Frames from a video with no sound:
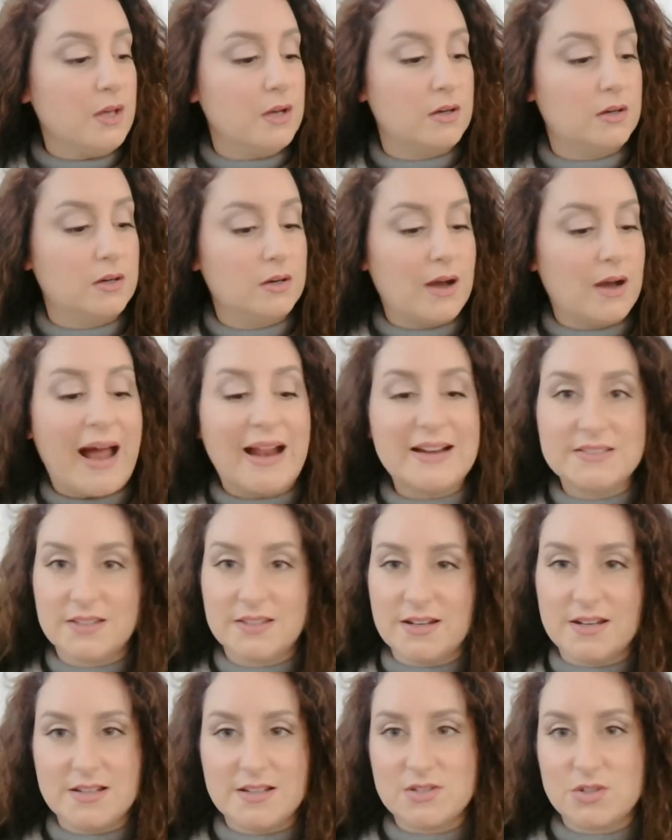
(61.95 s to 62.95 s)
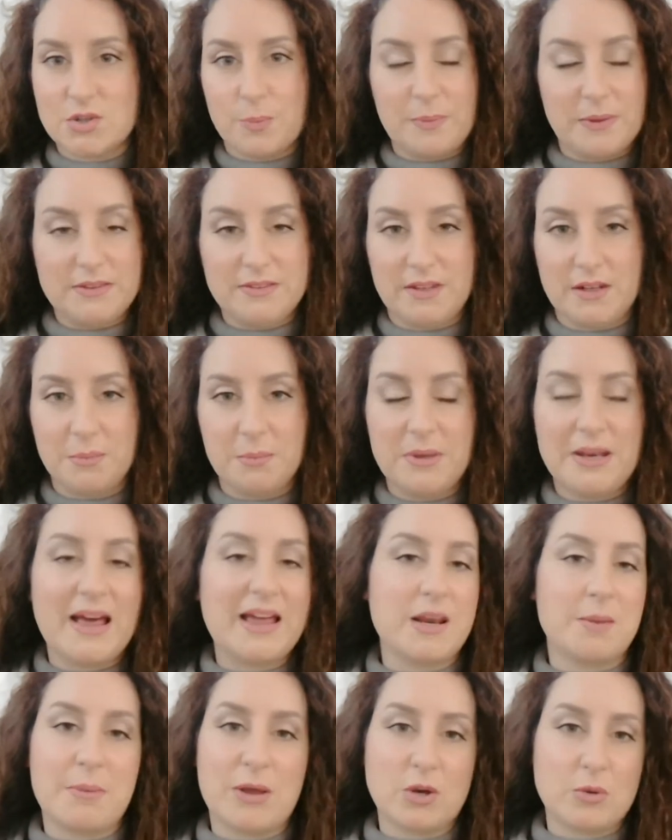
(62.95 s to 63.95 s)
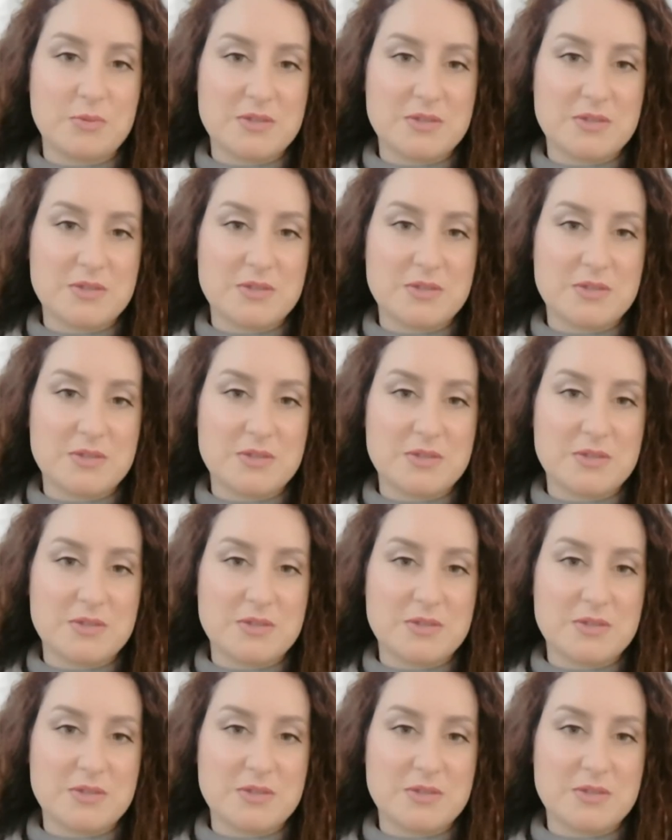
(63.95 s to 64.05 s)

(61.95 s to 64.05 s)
Uh, altri li sto per terminare ma non mi